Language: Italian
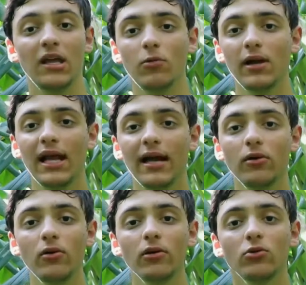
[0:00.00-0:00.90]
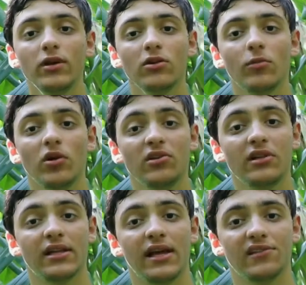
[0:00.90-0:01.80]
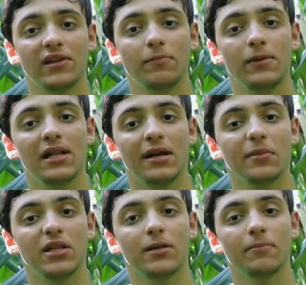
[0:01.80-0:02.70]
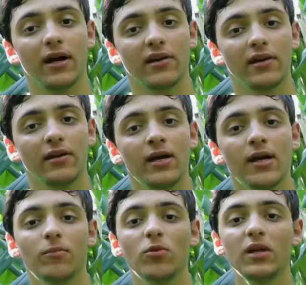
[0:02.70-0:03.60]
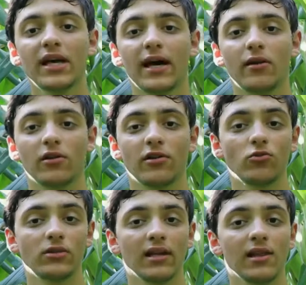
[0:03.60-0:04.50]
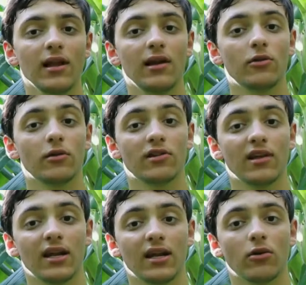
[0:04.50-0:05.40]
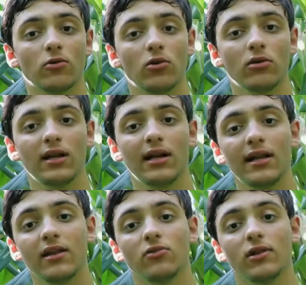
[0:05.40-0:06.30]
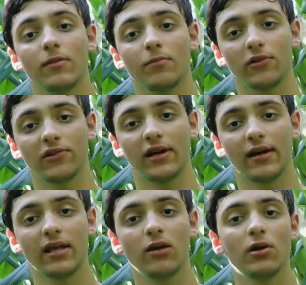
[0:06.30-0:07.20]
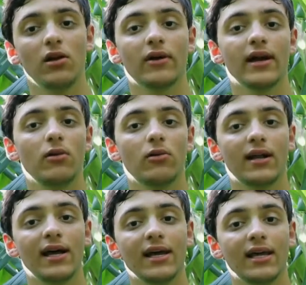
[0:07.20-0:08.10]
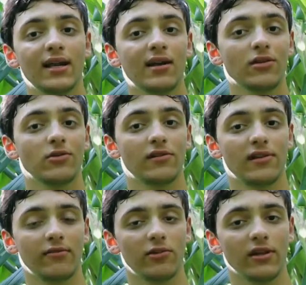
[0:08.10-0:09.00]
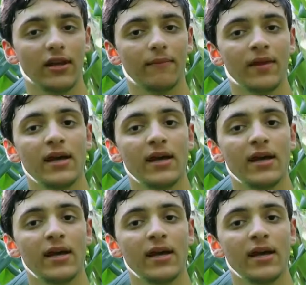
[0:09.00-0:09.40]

In quell'anno due entomologi tedeschi, Pillar e Mitterpacher, pubblicarono i risultati delle loro ricerche condotte nella regione di Posega, in quello che allora era il regno di Slavonia,